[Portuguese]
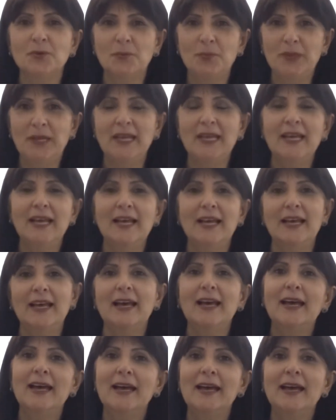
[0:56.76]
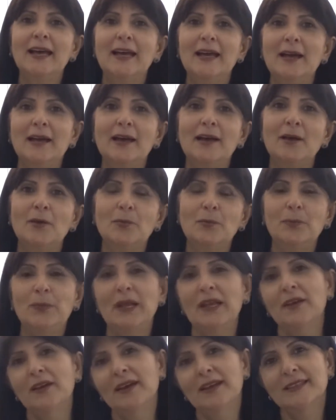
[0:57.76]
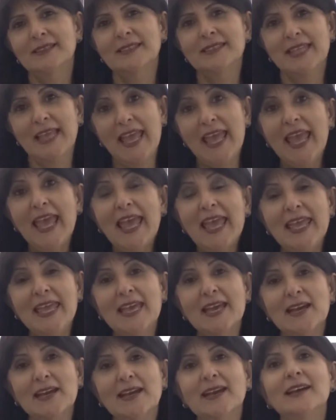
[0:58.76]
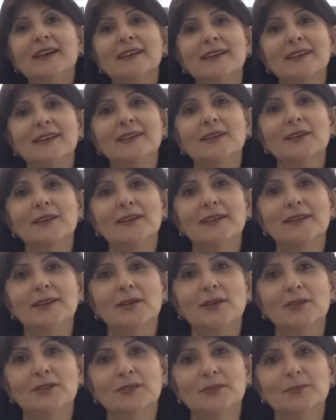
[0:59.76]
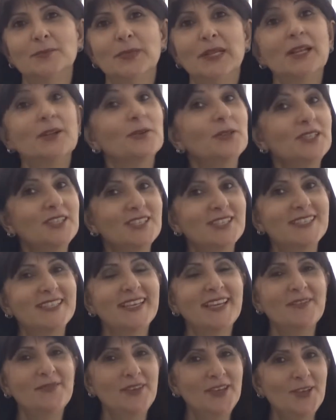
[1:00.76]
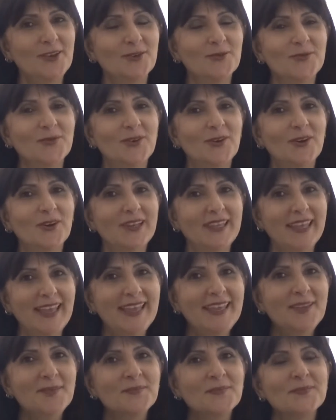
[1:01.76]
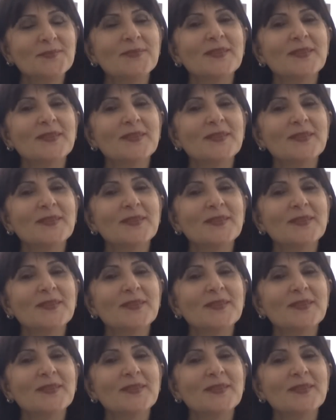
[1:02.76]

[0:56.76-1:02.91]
Para para ceia, para noite de Réveillon, ok?